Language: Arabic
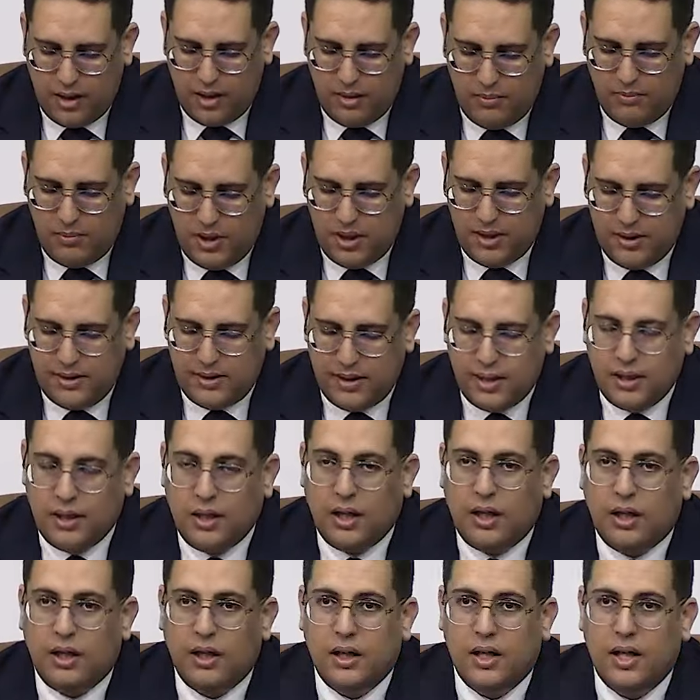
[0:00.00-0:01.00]
آه، من
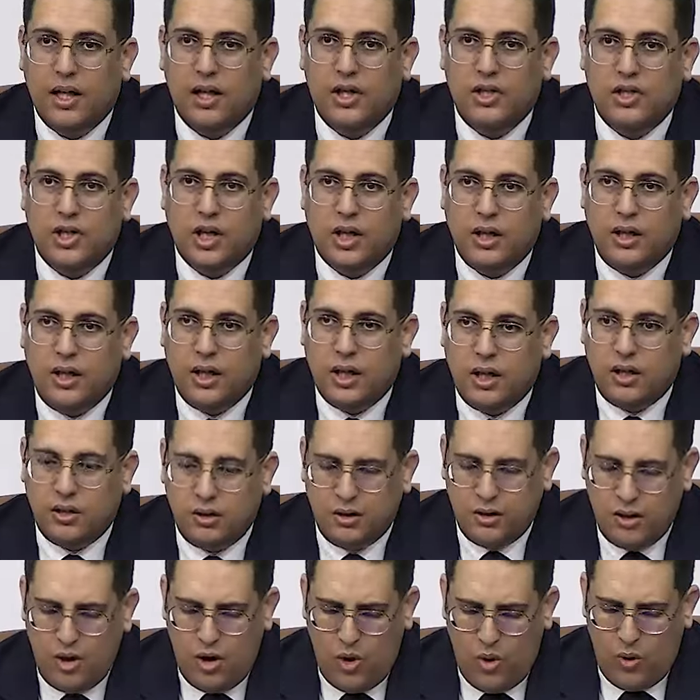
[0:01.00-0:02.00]
السنة الجارية
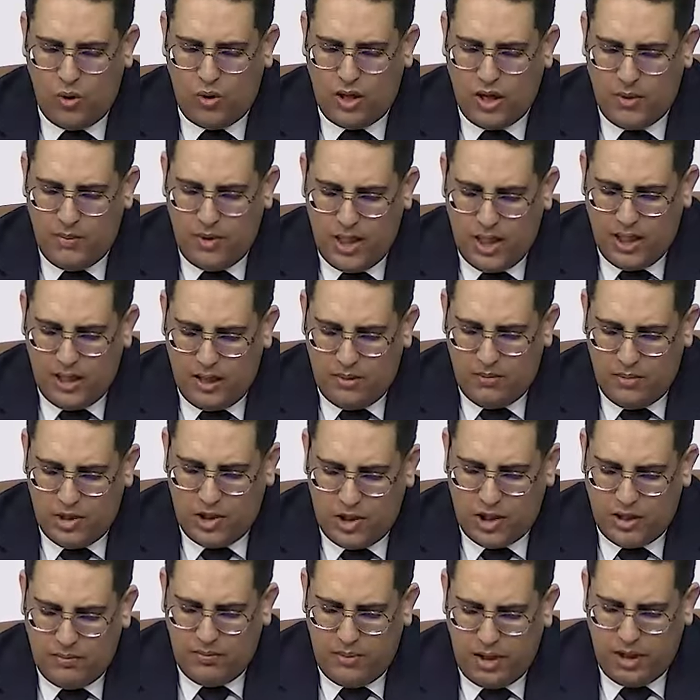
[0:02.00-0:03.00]
كما يعلم
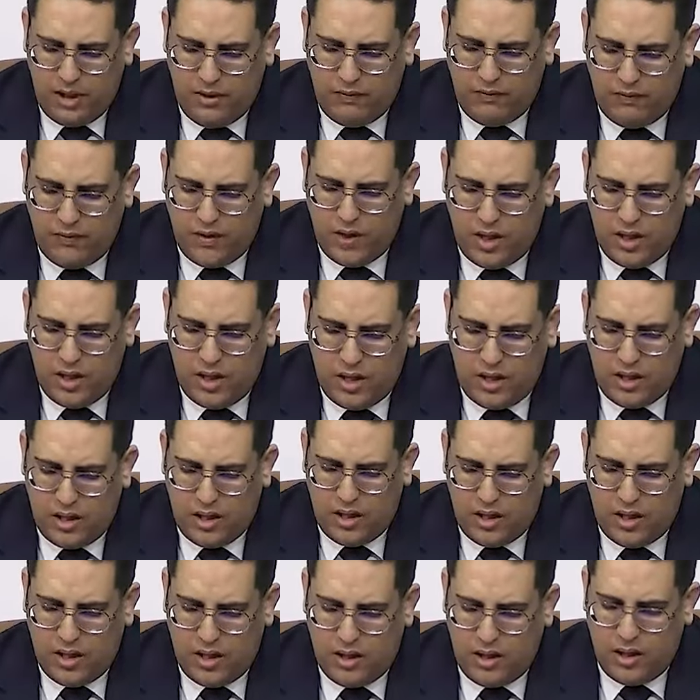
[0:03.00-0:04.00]
الجميع
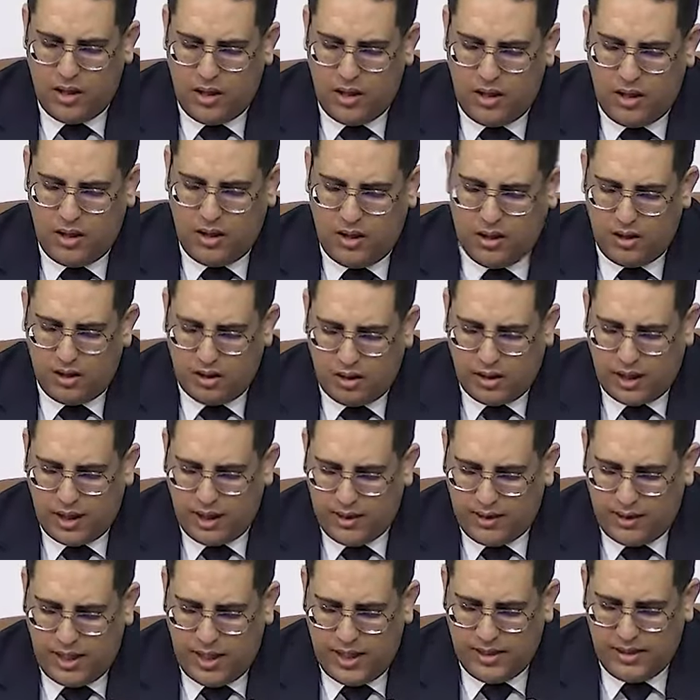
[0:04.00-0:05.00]

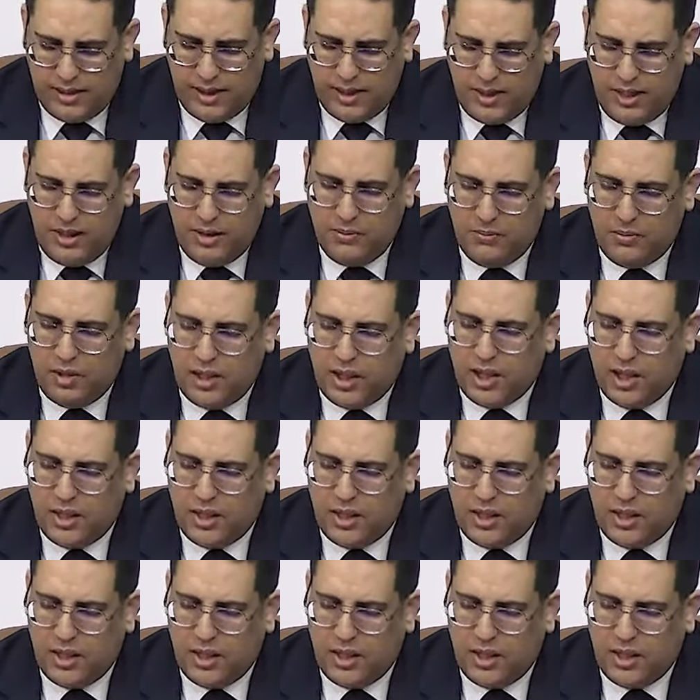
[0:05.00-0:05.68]
فقطاع التعليم